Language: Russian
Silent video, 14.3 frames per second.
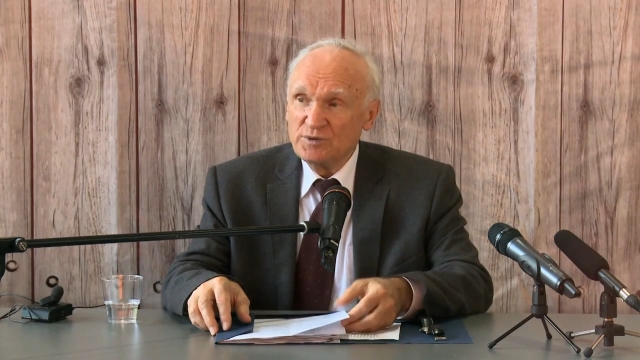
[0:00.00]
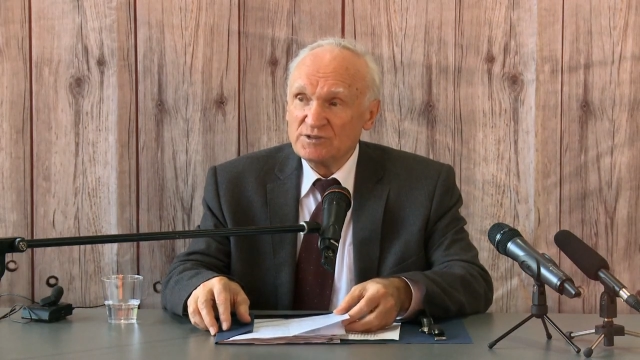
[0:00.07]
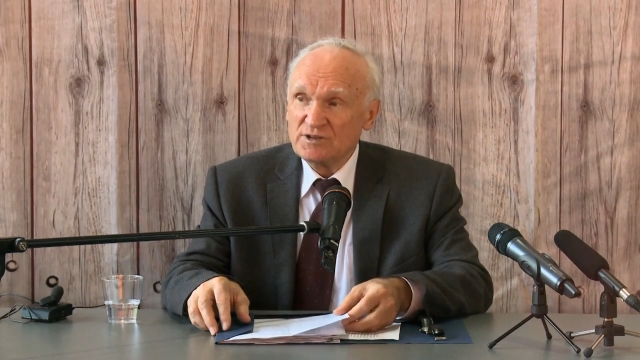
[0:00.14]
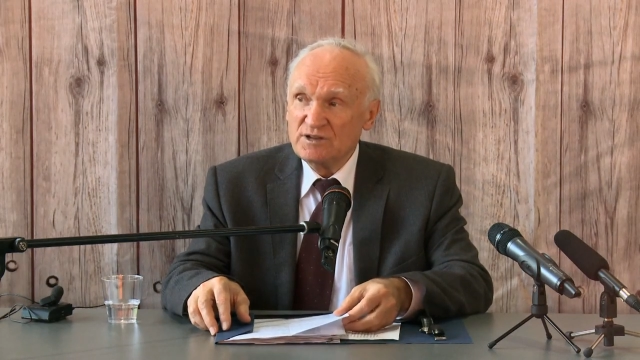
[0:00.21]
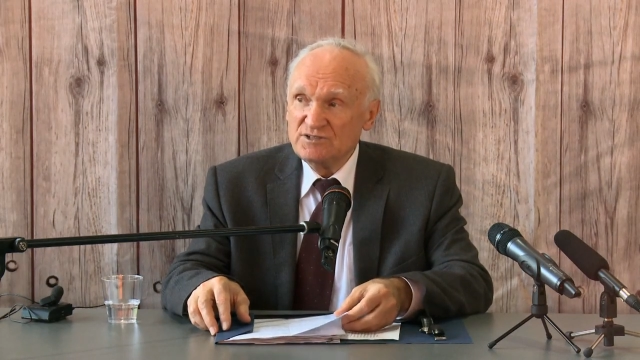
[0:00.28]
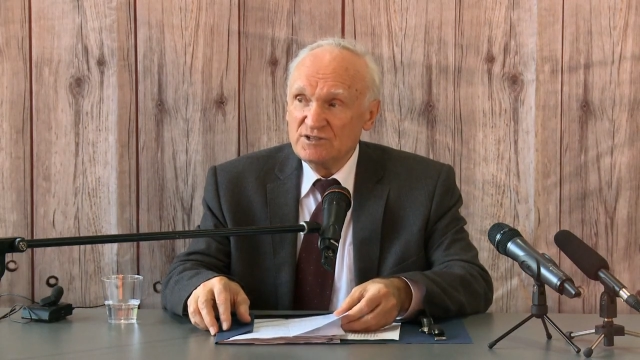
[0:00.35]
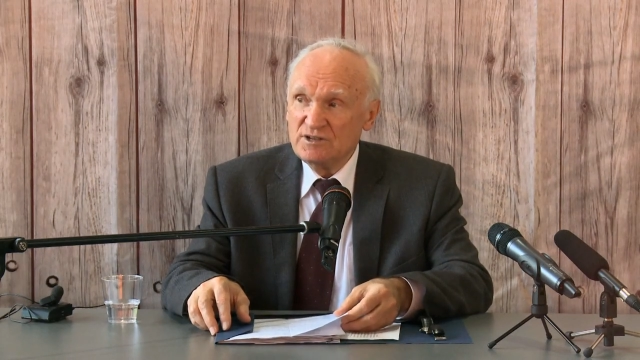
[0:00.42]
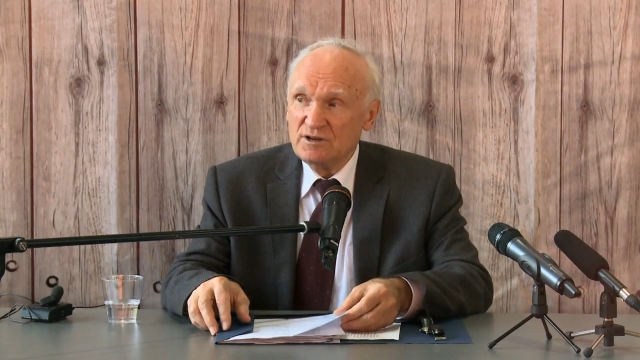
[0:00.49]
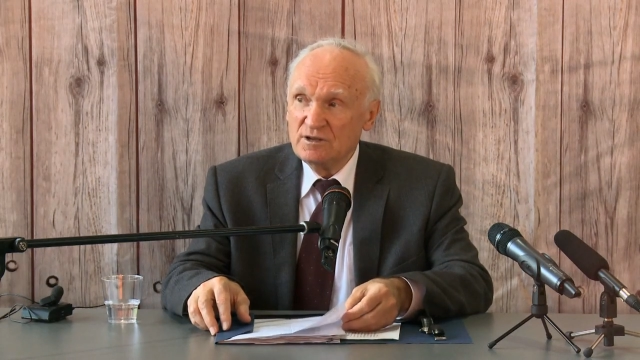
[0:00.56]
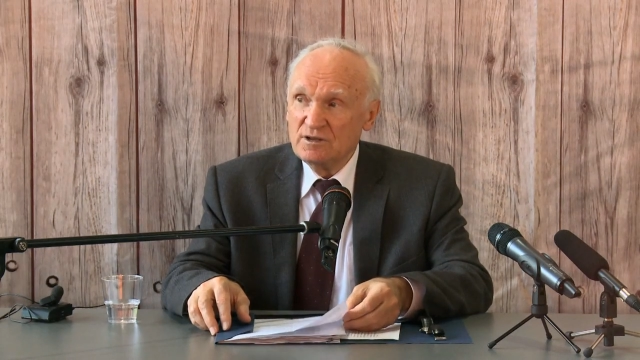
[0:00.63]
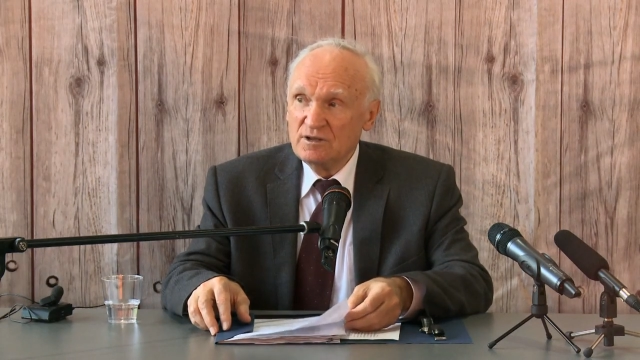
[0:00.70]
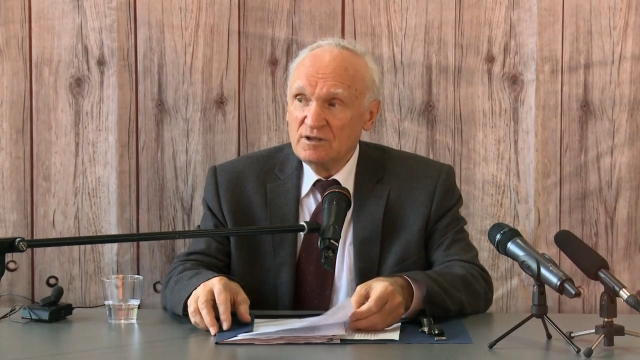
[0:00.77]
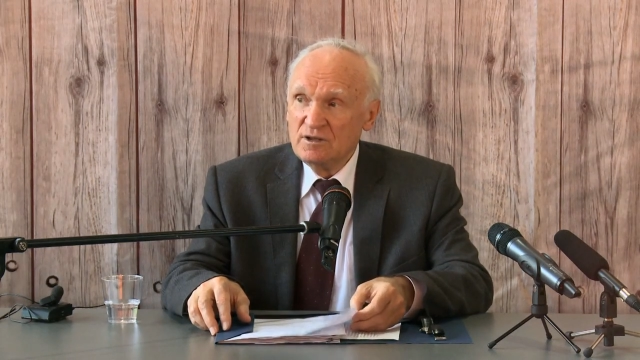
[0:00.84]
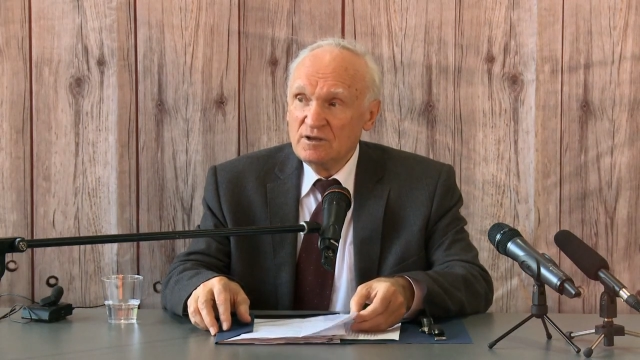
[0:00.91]

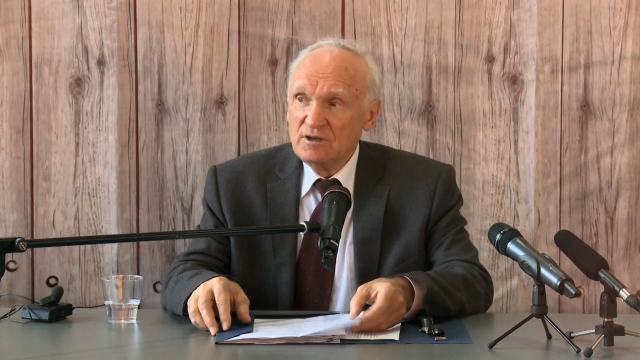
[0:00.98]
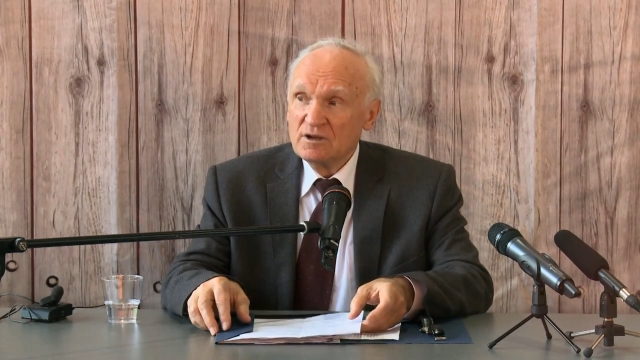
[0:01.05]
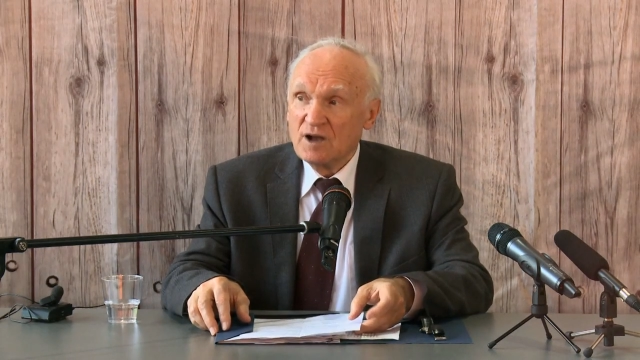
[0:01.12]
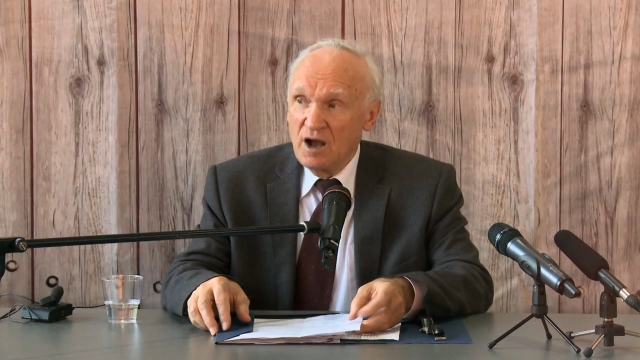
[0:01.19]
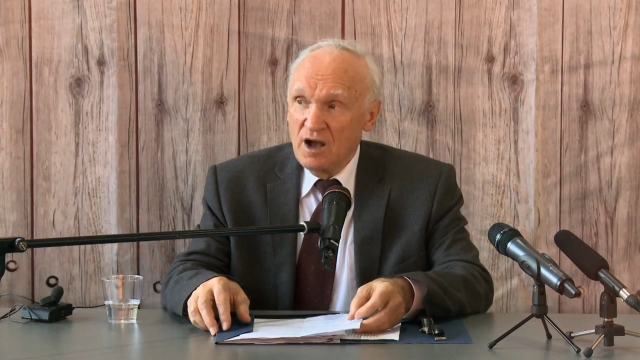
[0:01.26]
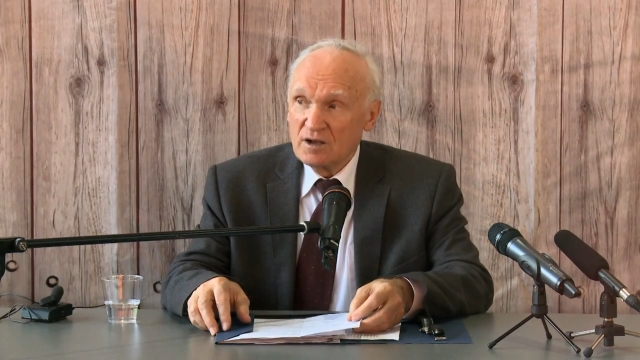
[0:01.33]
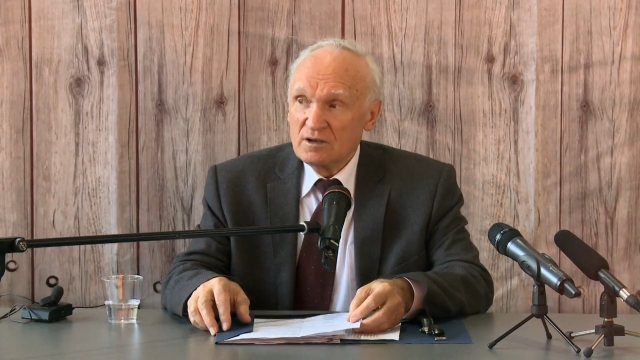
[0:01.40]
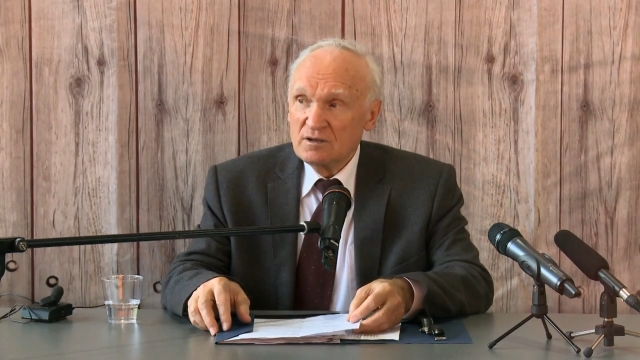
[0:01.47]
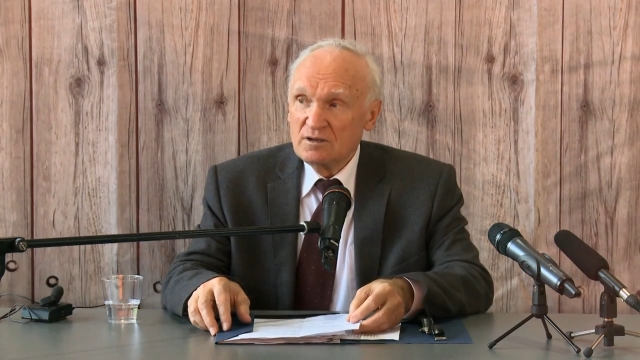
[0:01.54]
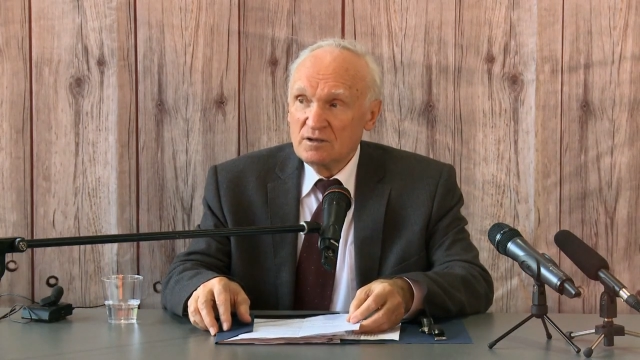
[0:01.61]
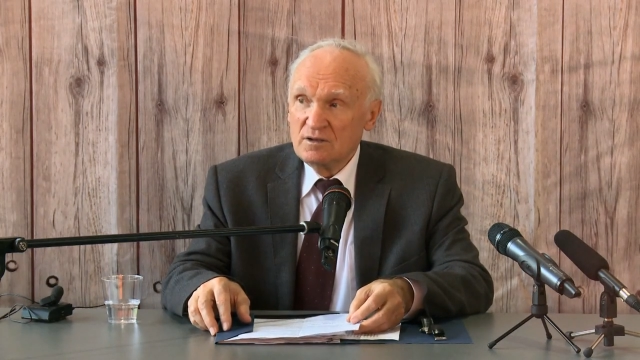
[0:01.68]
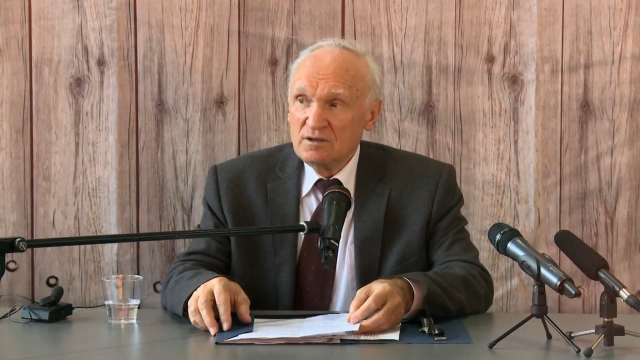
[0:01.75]
подходили, как?